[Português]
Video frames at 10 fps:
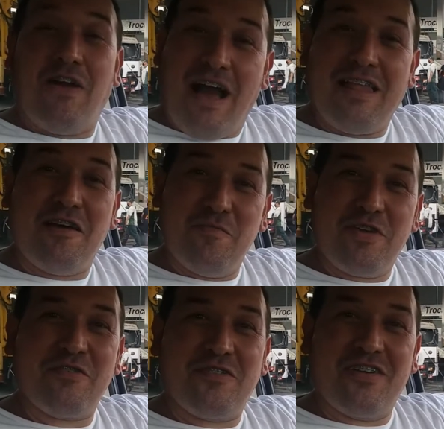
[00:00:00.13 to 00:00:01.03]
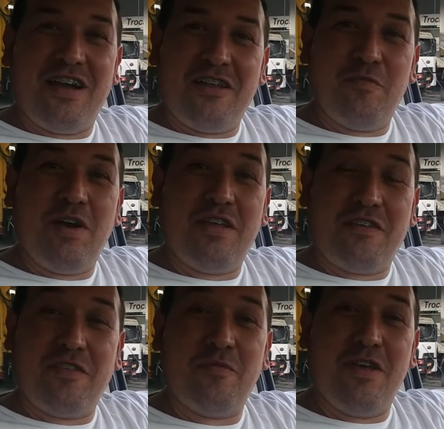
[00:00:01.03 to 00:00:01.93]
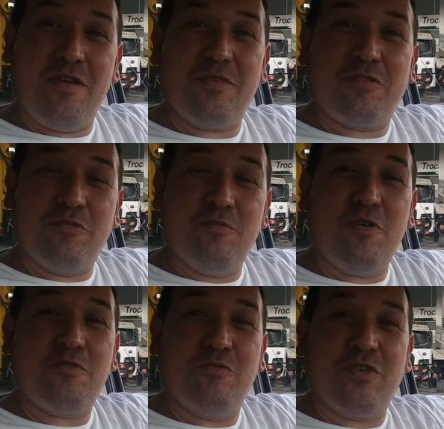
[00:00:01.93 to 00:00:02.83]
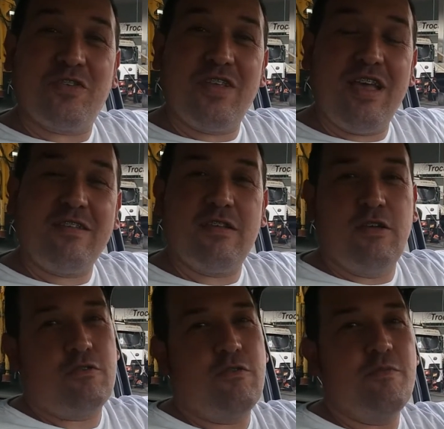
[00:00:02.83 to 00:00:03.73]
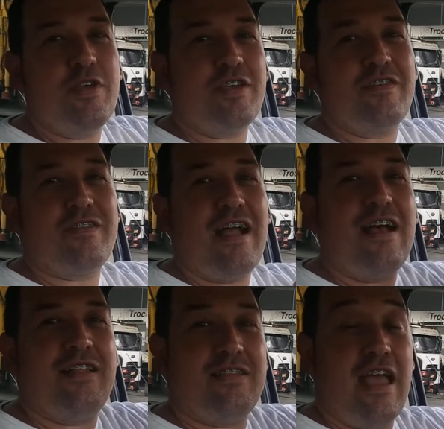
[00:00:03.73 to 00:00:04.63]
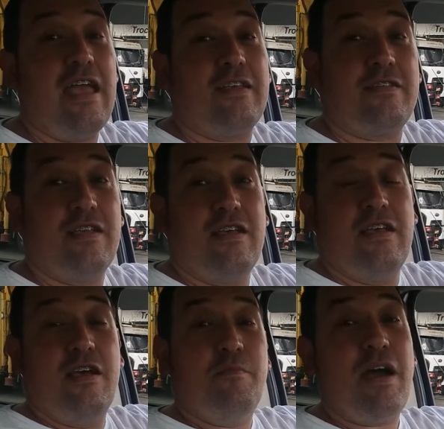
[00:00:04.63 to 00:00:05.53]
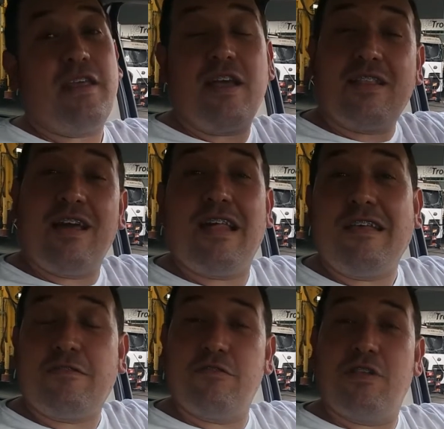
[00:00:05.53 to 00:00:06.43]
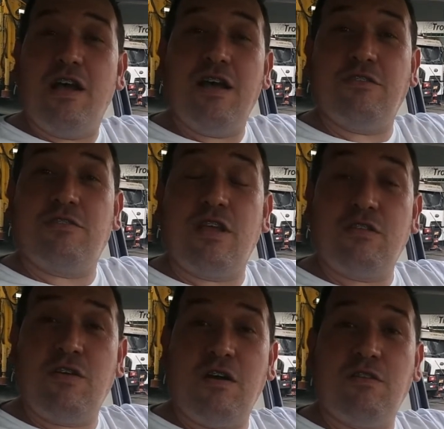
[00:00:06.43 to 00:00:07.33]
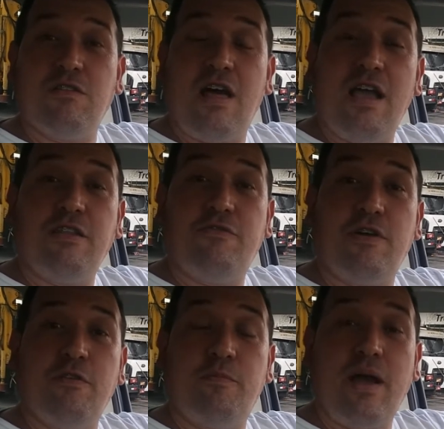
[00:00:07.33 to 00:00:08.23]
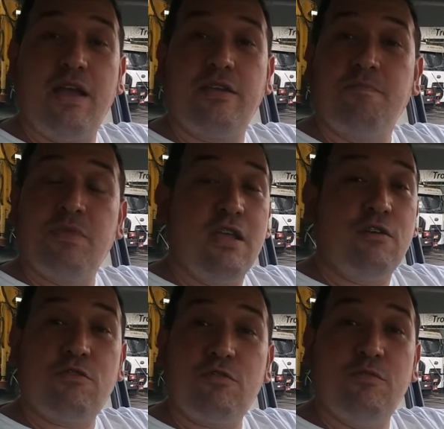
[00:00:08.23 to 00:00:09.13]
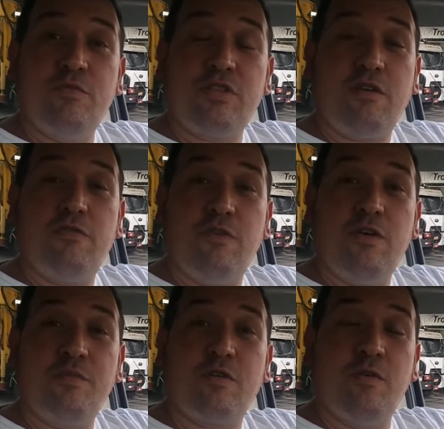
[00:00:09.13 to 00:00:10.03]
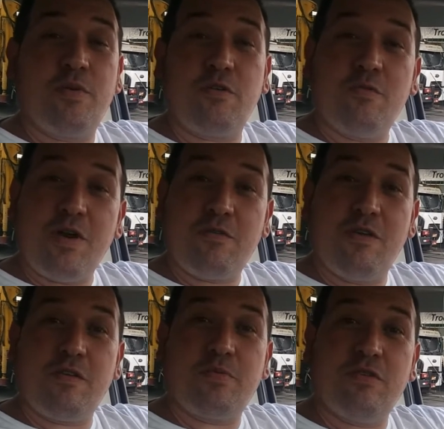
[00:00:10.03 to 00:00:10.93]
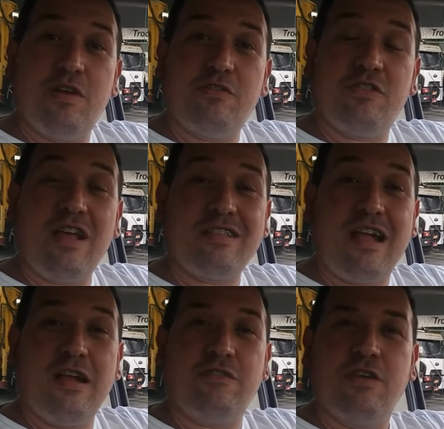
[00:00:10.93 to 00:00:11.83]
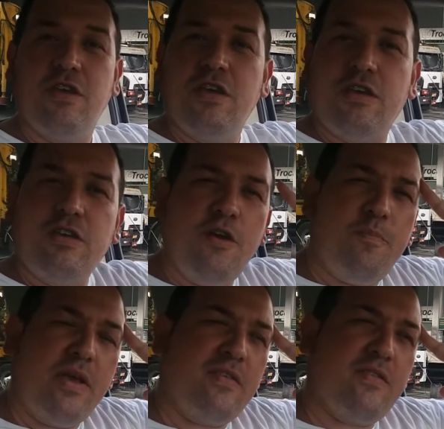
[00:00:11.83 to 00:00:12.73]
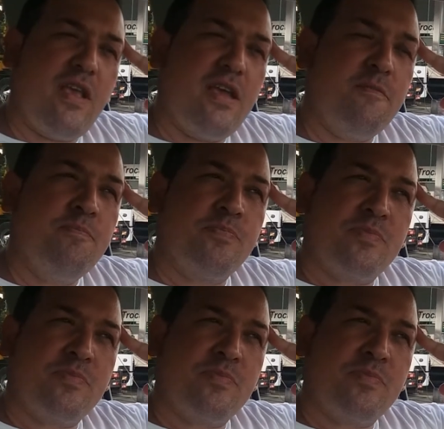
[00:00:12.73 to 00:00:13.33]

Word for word: Fala amigos do canal Maria CBM, tudo bom com vocês? Comigo está 10. Maria tá lá estudando, tendo aula online e falou: "Pai, eu tô com muita fome, compra alguma coisa para o lanche da tarde". E eu pensei: